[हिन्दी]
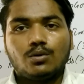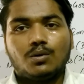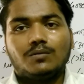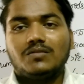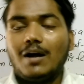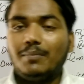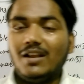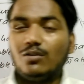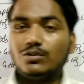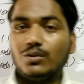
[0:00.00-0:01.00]
तो
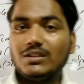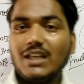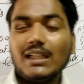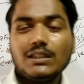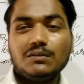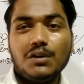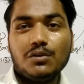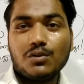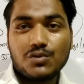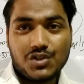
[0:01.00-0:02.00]
अपने दोस्तों के साथ इस
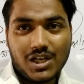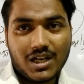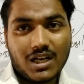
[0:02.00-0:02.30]
वीडियो को शेयर